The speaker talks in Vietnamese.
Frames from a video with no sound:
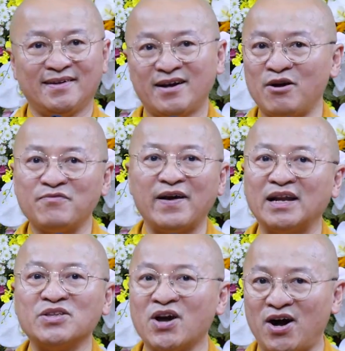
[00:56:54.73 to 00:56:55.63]
không phải là
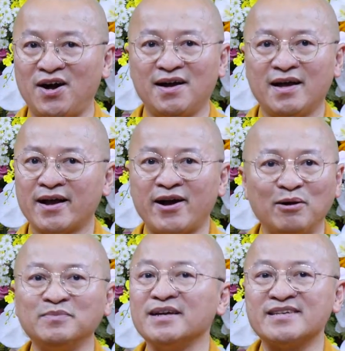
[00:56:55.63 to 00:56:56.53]
nhỏ,
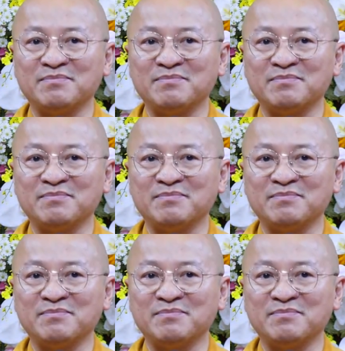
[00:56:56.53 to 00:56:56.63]
không thể xem